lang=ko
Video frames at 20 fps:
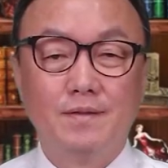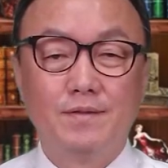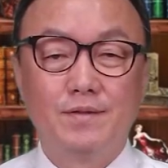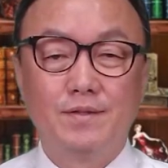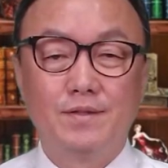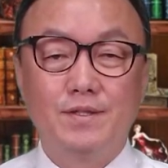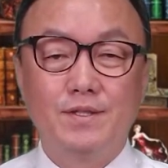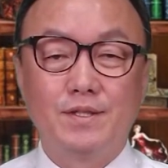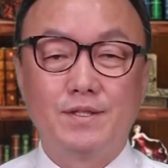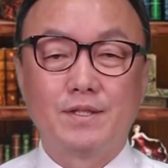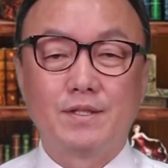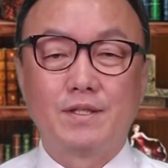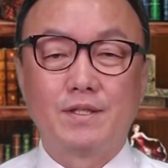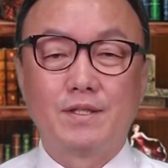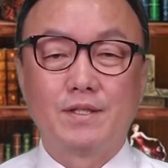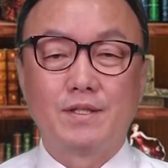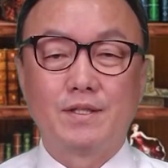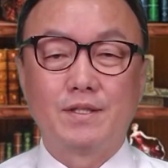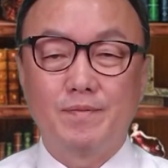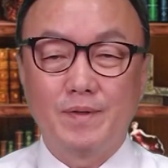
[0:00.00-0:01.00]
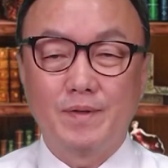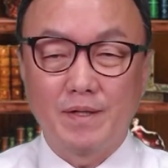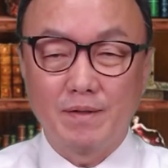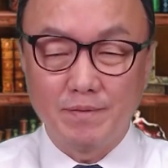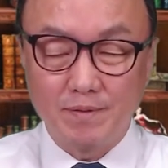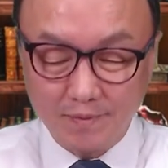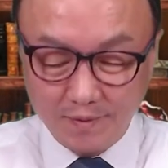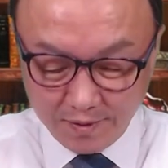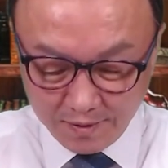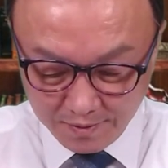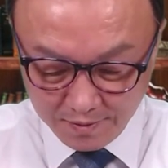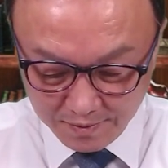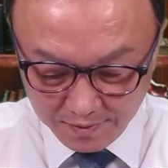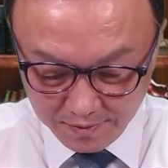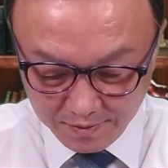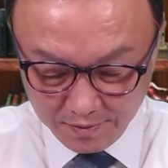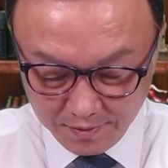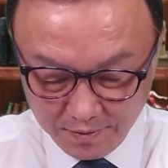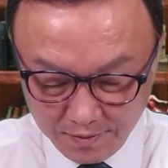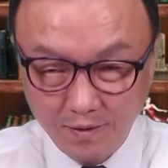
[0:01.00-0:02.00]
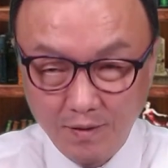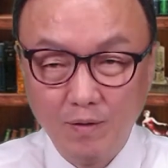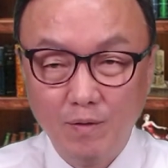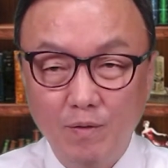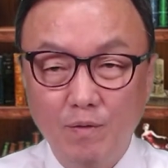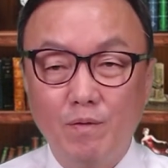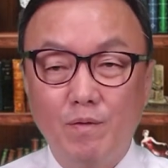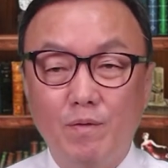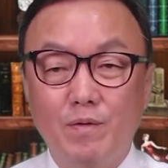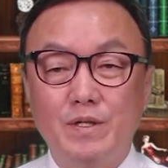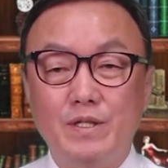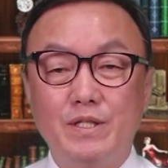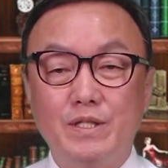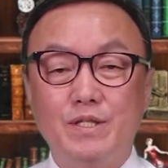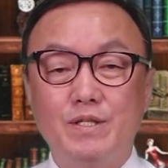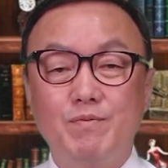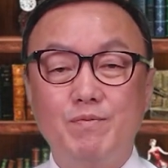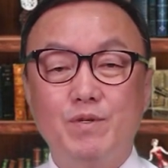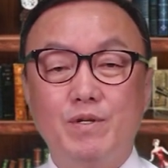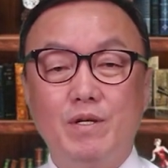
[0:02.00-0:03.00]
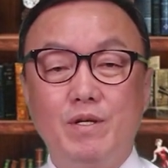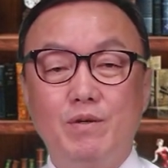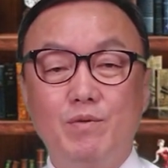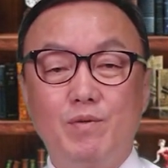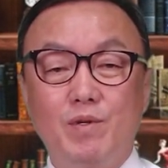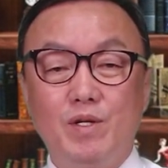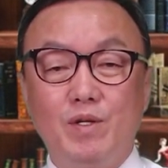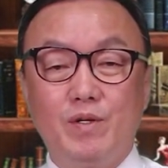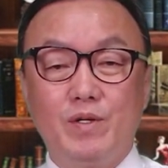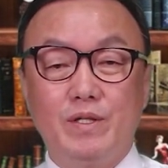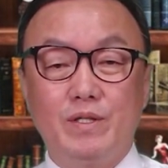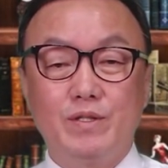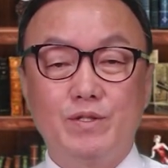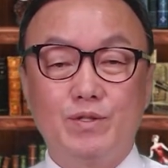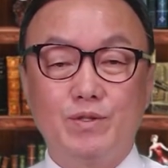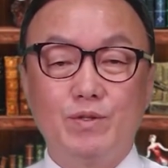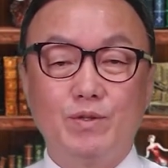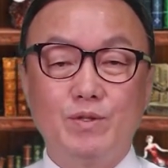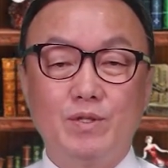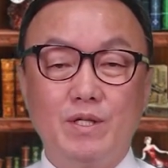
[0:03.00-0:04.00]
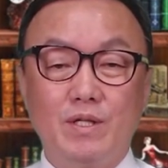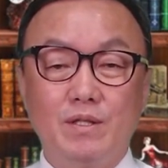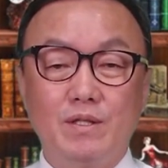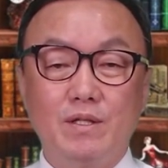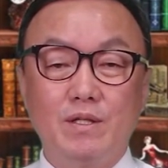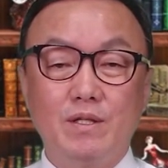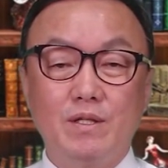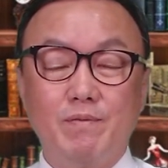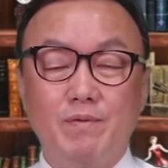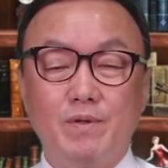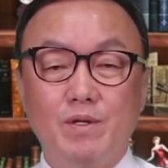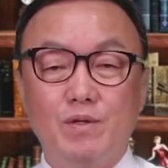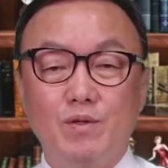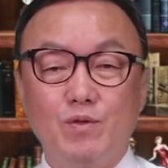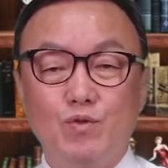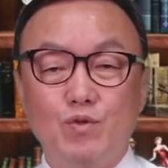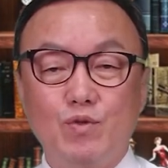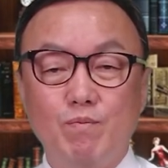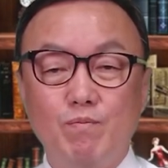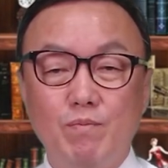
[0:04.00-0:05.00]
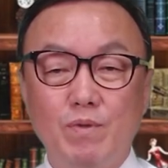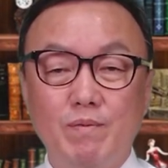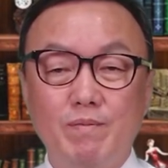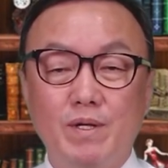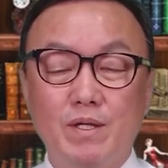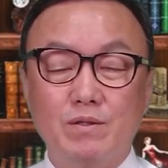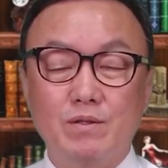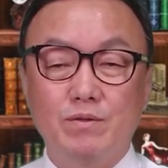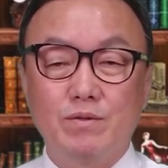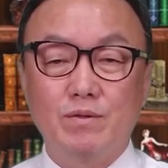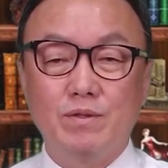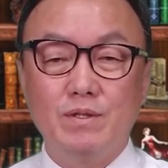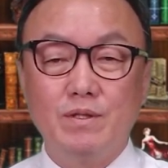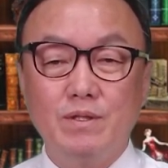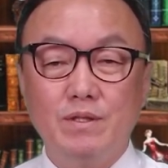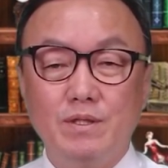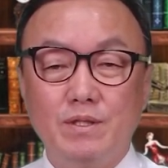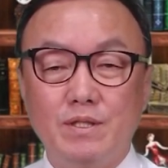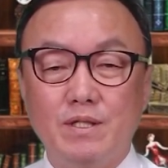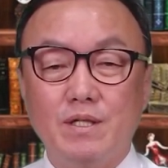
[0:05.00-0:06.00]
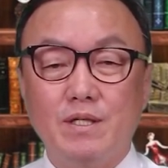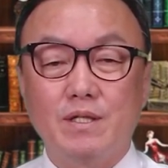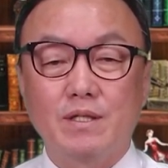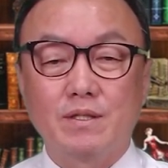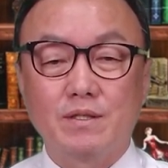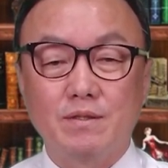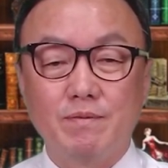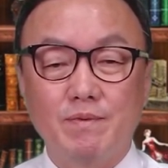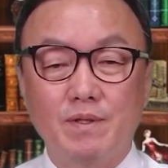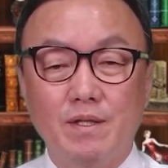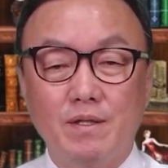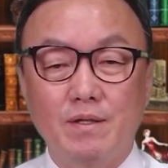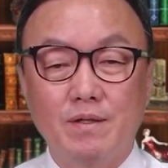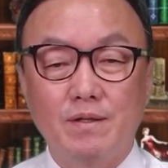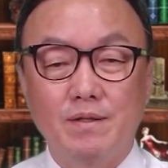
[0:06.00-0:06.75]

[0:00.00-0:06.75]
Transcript: 시청자 여러분 반갑습니다. 5월 16일 월요일 손상규 t v 준비방송을 시작하겠습니다.